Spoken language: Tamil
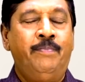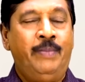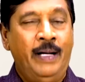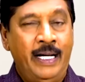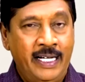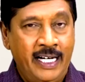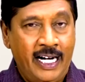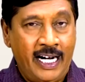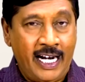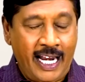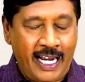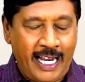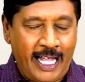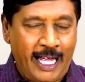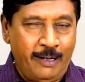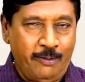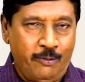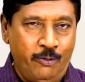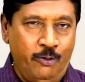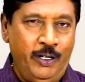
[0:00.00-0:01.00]

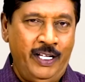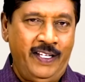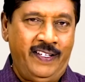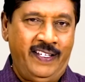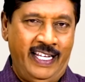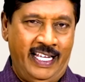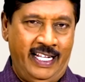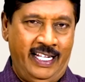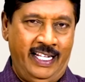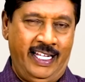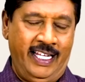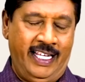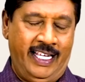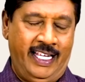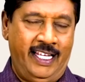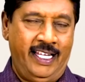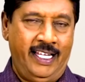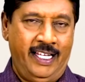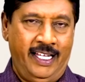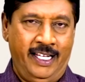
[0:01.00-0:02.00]
பெண்களெல்லாம் கூடி சேர்ந்து
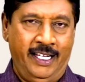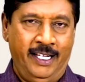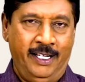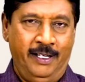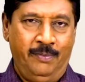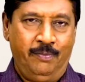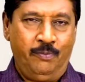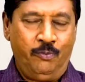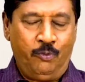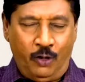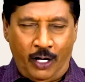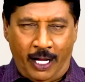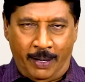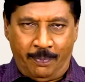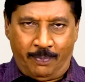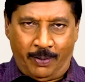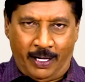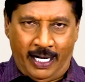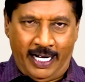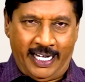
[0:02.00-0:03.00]

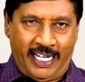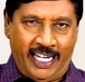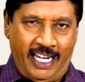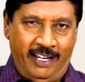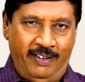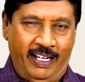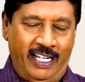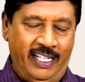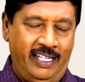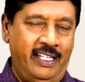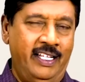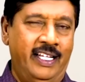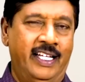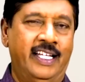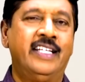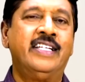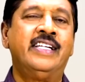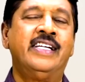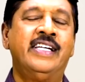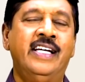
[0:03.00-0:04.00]
முளைப்பாளிகை வைத்து
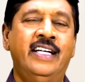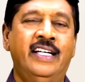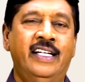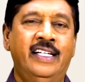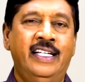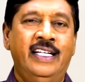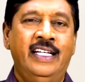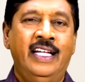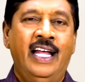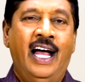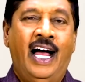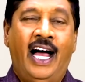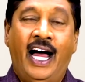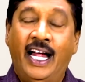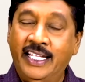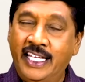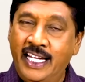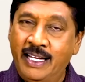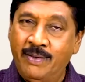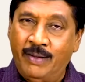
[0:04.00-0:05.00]

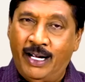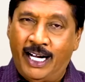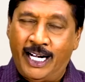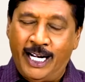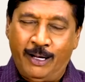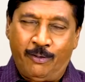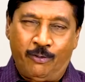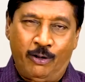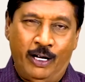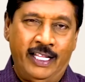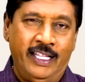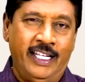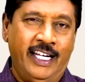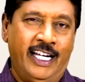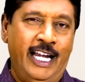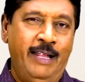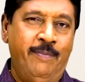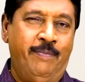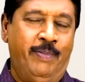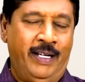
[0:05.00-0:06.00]
அதிகமான
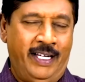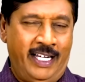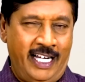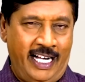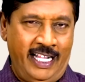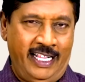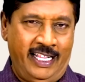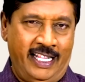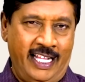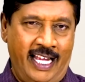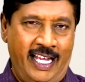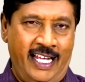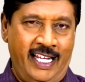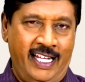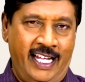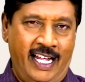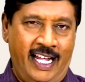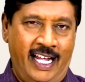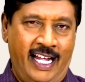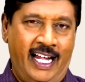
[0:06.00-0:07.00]
குழந்தைகளை பெற்றெடுத்த
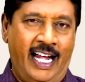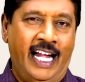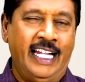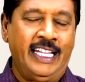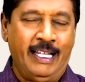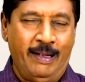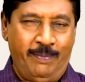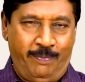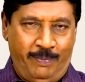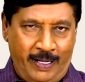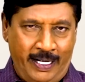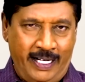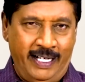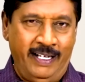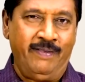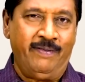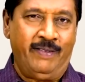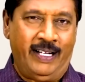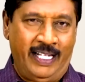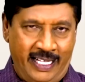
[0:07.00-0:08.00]
அந்த பெண்
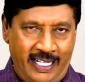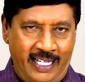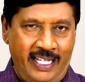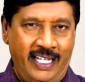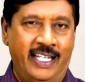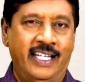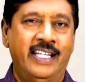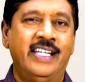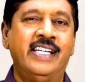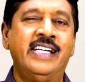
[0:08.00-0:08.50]
வந்து